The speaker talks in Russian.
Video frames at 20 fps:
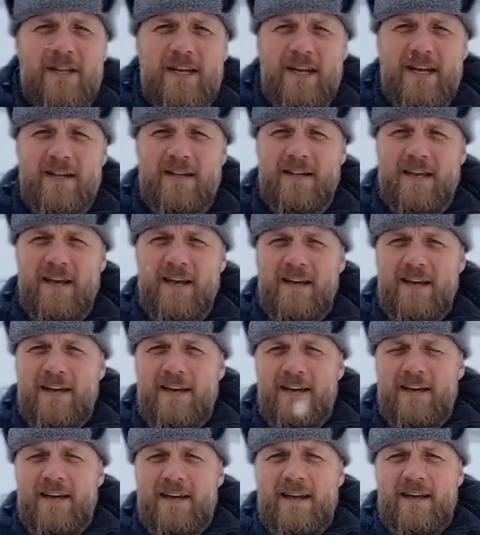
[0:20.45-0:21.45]
нырялки.
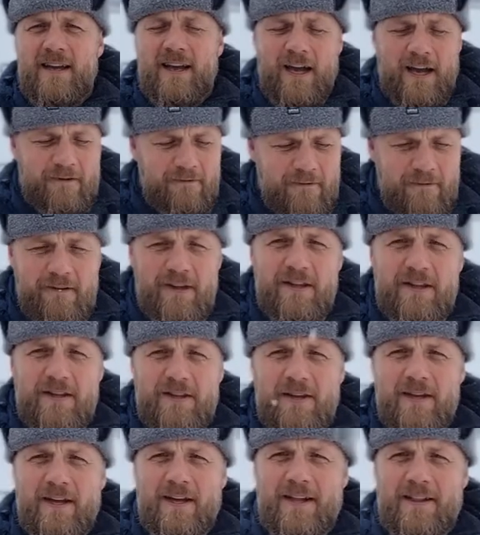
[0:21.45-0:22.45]
Как вы
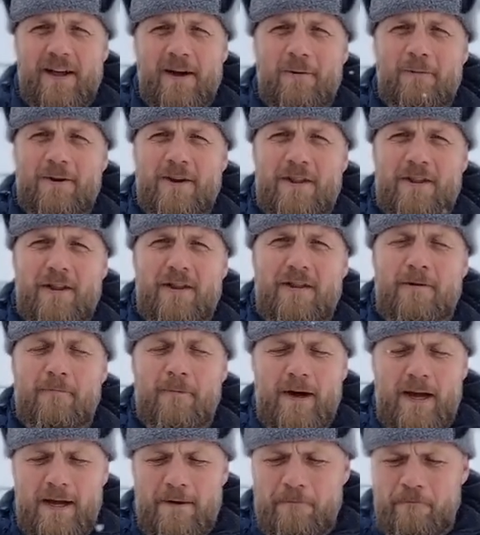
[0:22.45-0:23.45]
видите, на улице
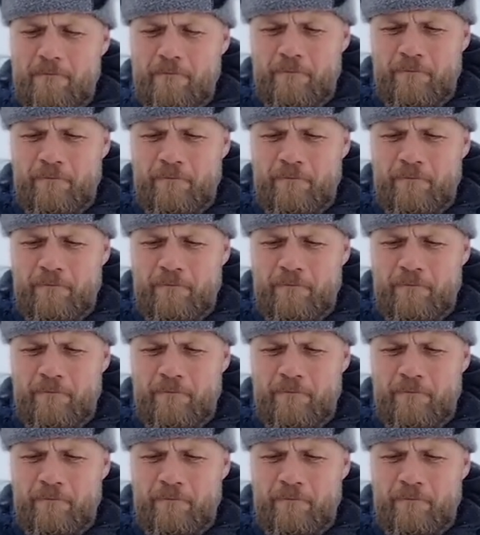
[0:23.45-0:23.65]
зима,